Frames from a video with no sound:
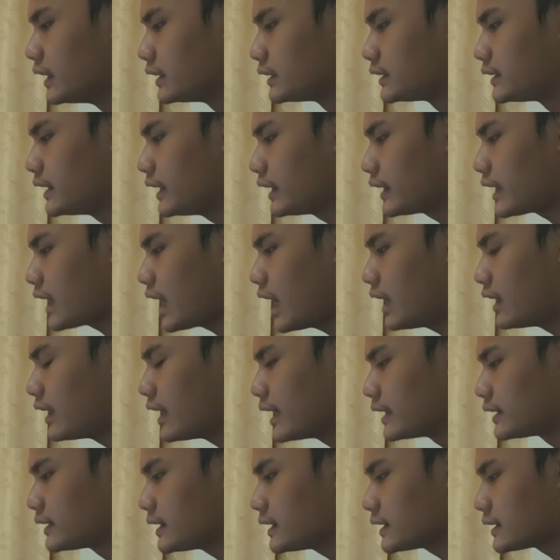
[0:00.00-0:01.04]
Jika
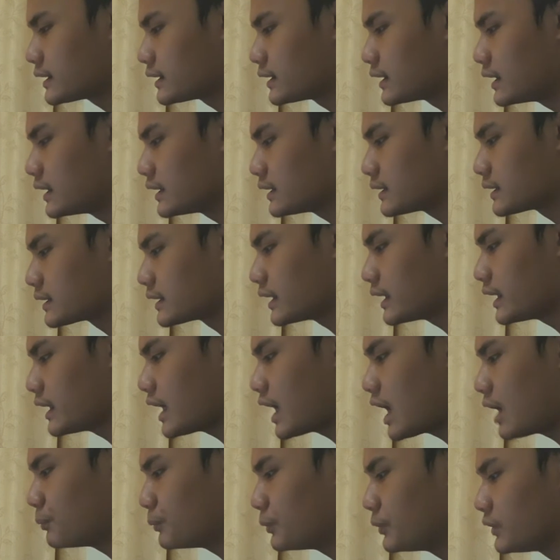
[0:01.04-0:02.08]
register
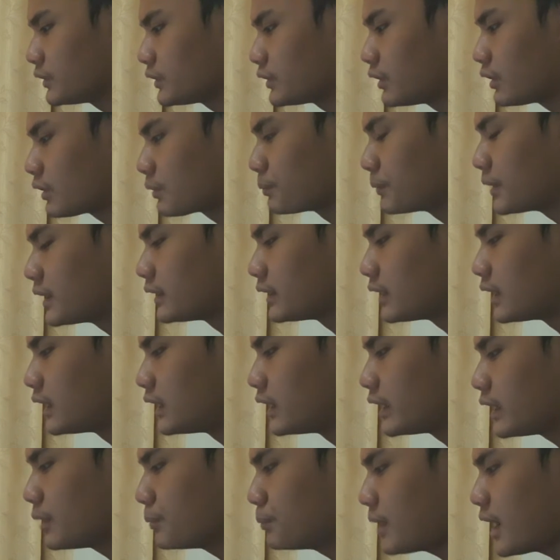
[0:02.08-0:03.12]
siap untuk
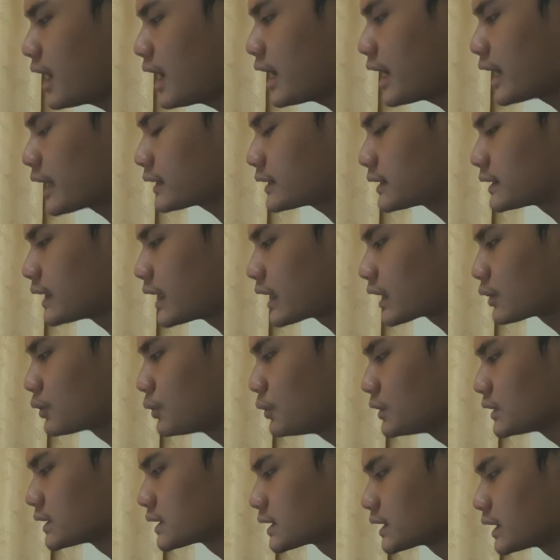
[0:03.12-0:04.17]
menerima
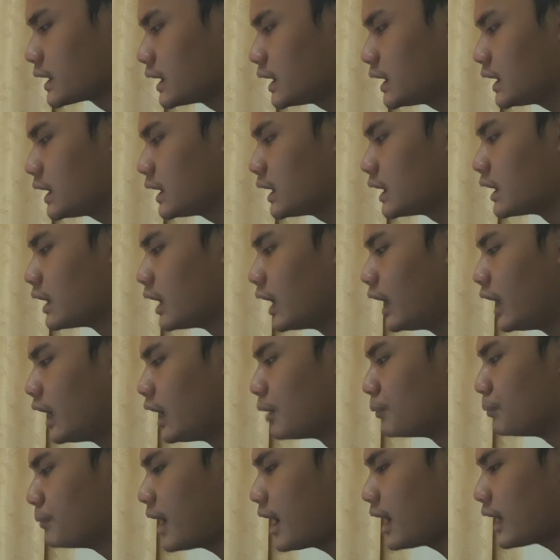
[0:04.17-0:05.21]
eksekusi,
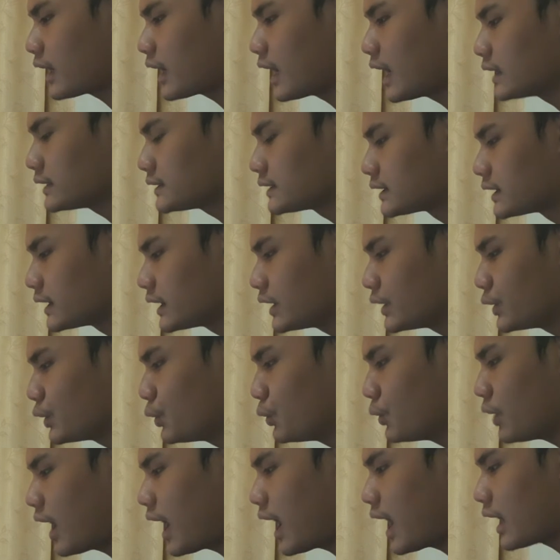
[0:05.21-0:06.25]
maka
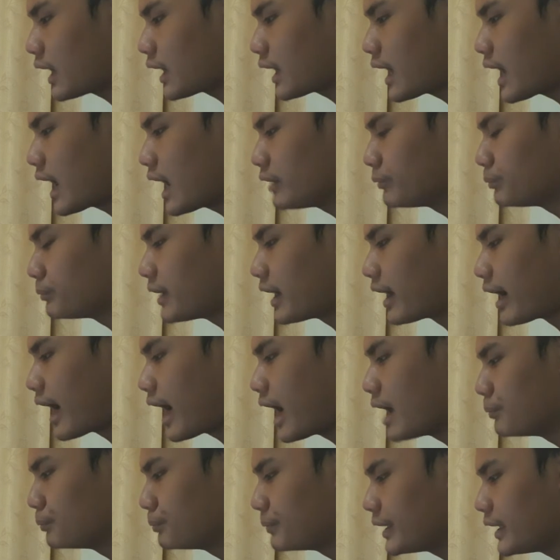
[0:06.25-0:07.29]
CU akan
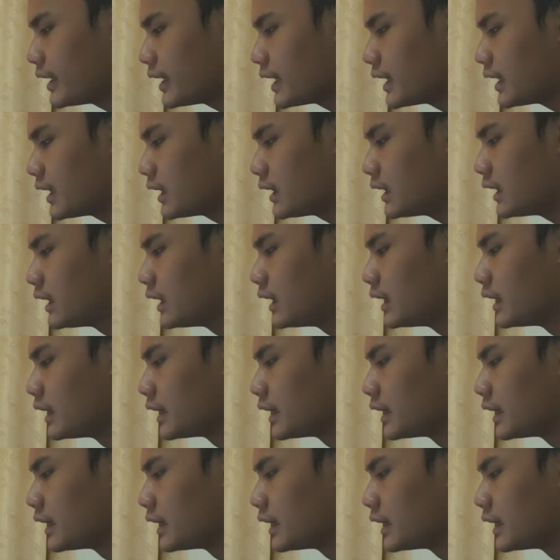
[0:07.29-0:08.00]
mengambil